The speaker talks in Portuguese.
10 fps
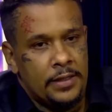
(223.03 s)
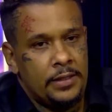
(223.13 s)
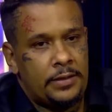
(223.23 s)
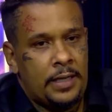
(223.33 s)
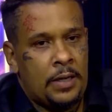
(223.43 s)

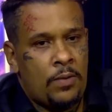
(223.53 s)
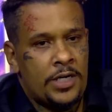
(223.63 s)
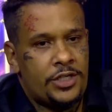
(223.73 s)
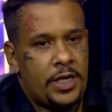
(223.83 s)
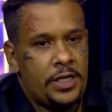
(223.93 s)
Então
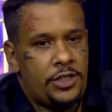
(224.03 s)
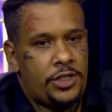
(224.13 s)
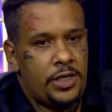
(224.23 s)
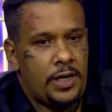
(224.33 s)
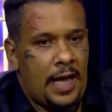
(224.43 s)
a
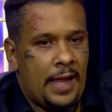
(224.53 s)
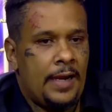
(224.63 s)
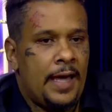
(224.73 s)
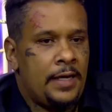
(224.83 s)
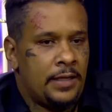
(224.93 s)
gente,
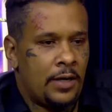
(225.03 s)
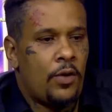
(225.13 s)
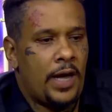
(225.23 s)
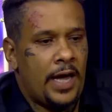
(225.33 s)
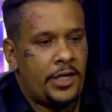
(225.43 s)
além da
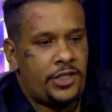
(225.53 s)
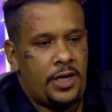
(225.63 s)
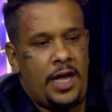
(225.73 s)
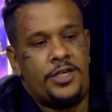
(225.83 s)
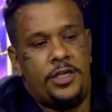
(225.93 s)

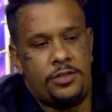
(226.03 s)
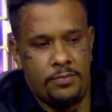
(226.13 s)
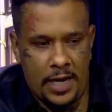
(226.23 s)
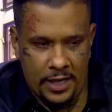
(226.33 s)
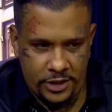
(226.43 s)
Goetia, a gente
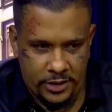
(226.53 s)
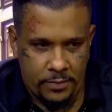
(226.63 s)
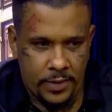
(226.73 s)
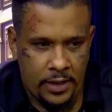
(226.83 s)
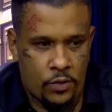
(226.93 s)
mexe
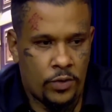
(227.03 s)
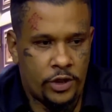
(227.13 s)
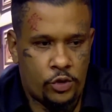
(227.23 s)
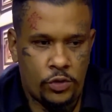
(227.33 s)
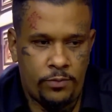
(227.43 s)
também com
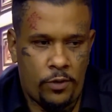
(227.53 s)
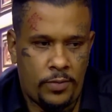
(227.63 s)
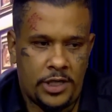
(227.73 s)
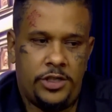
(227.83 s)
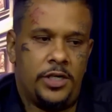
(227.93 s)
Exu e
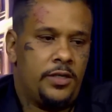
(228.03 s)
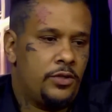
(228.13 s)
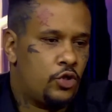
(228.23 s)
Pombagira.